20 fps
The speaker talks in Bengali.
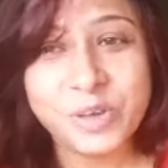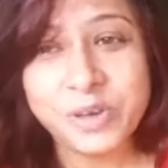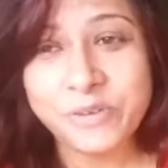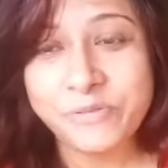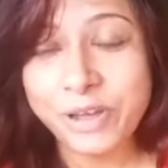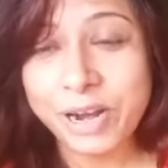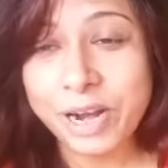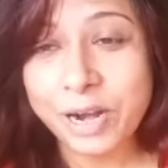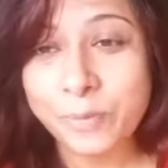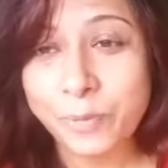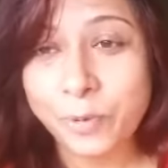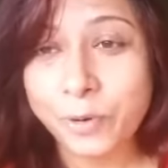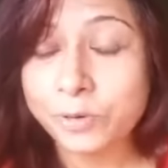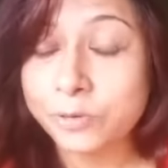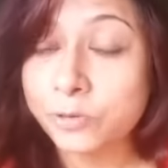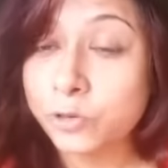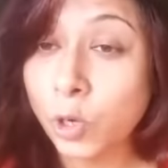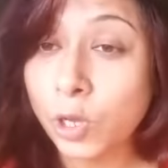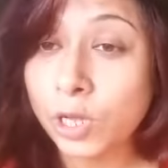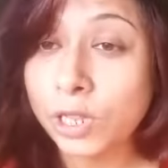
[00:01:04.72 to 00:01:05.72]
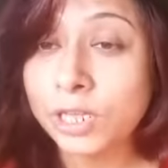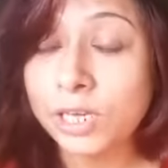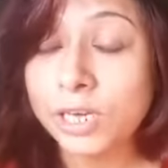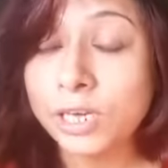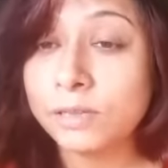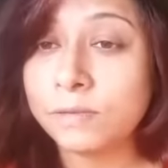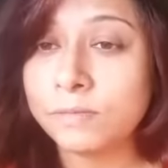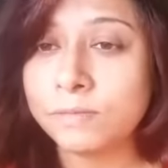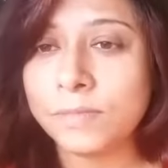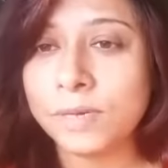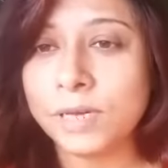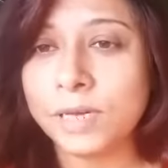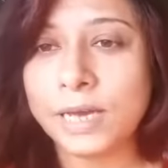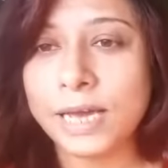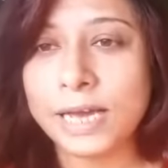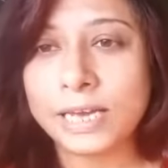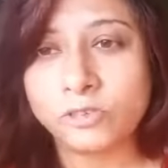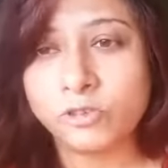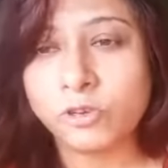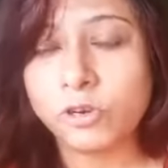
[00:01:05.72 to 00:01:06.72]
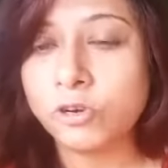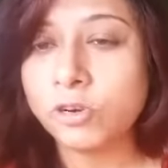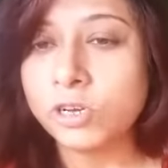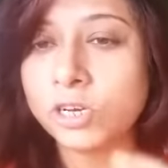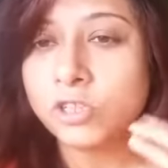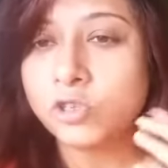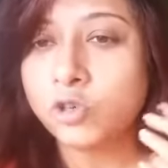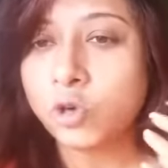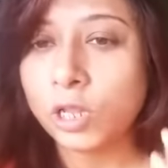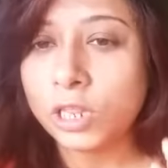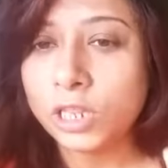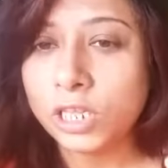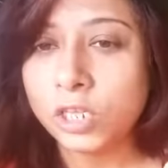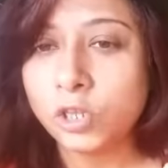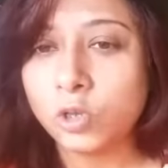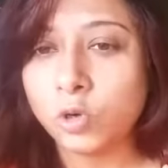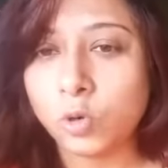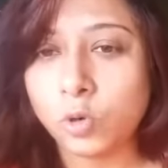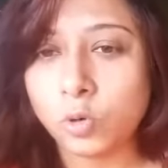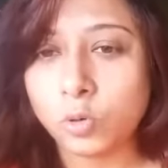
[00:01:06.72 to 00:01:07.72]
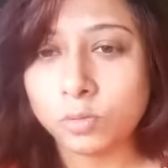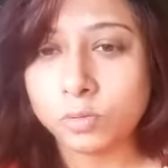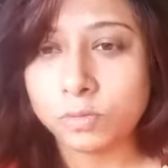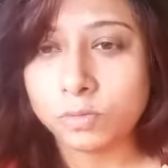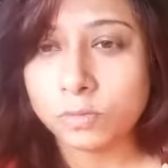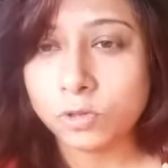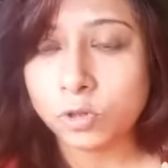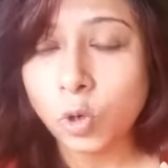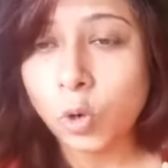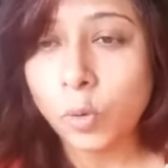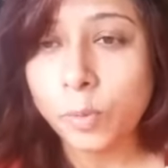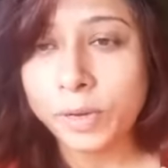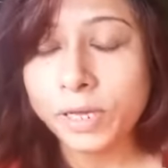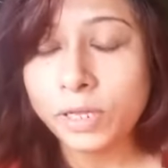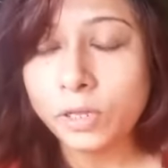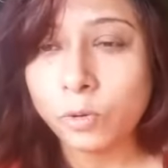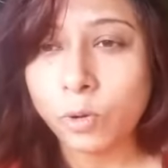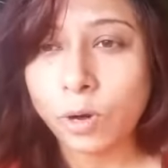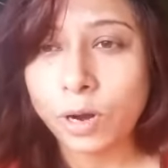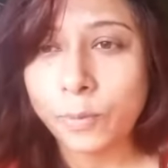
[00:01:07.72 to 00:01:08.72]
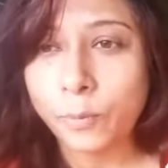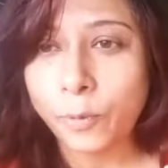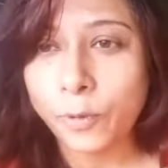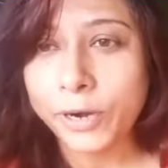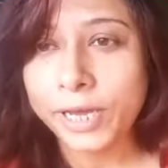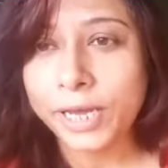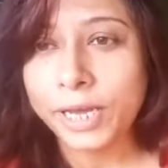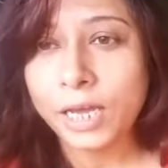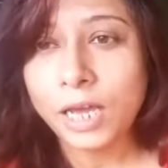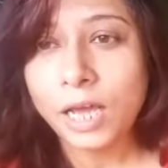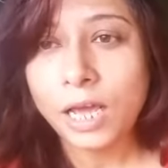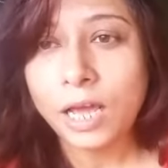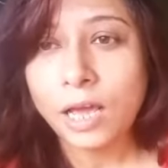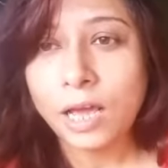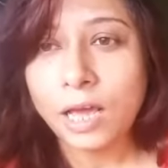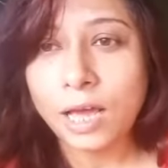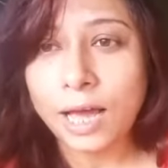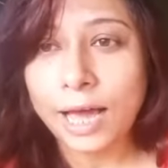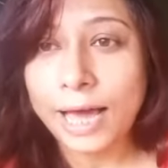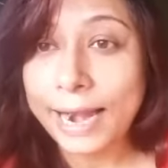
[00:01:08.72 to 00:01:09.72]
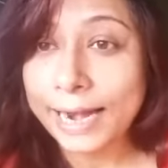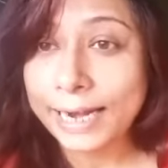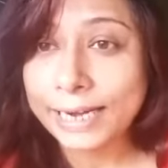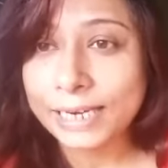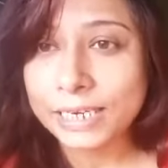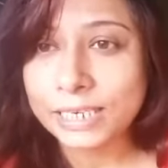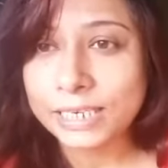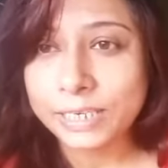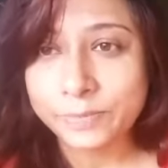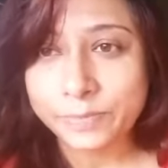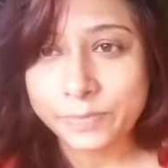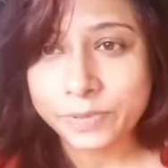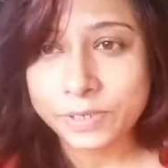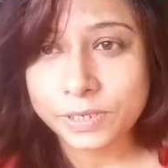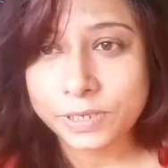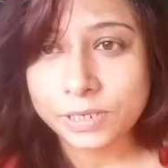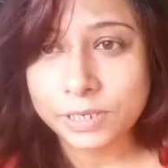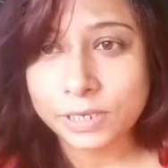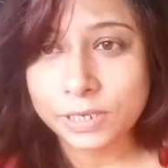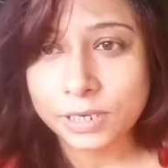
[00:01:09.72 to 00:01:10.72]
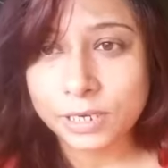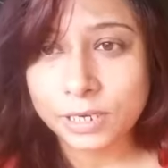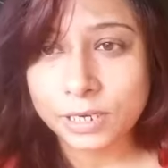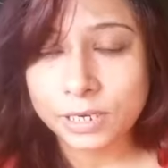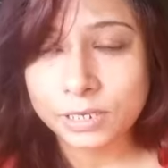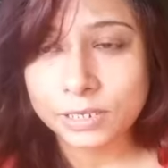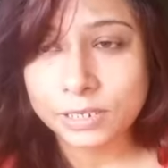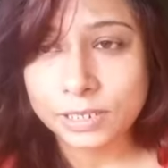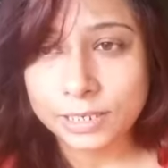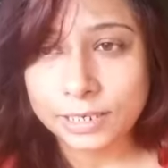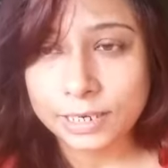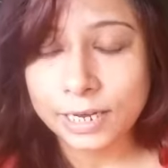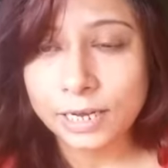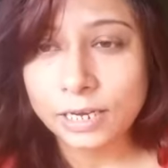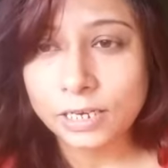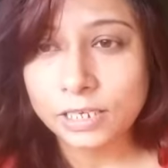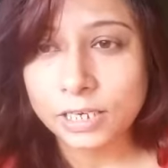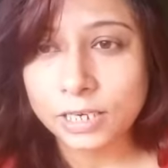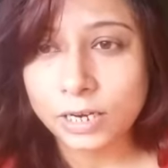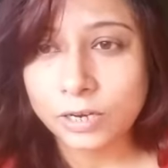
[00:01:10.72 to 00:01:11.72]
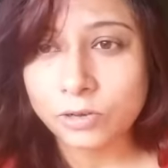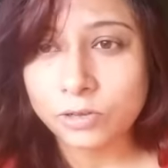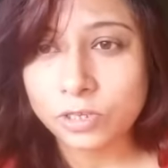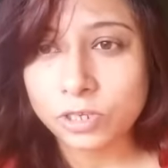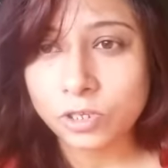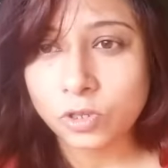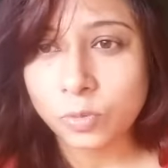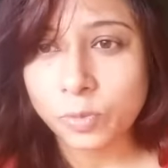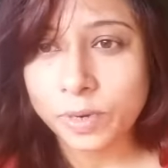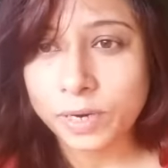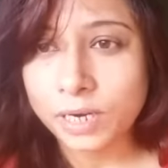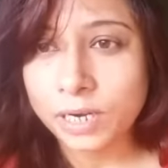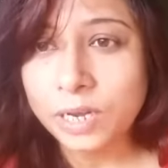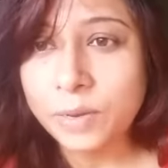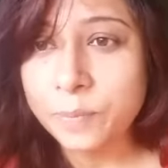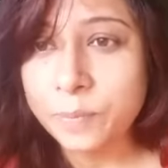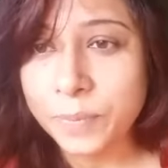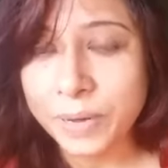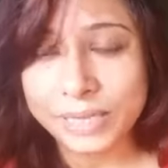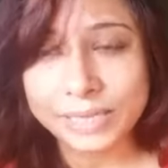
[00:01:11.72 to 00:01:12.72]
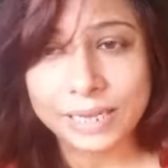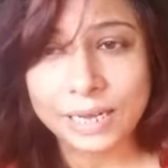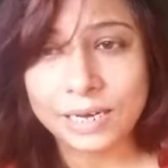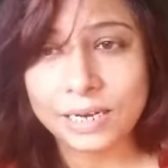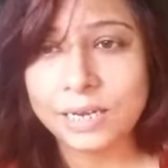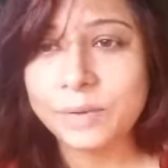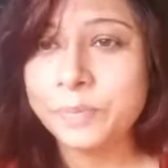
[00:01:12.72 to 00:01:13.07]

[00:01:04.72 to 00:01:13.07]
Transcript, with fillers: ধুয়ে ফেলার পর জল দিয়ে অ্যাকচুয়ালি ওটাকে জল দিয়ে ধোবে ধোয়ার পরে আর একটা টিপস যেটা সেটা হচ্ছে তোমার নিম পাতা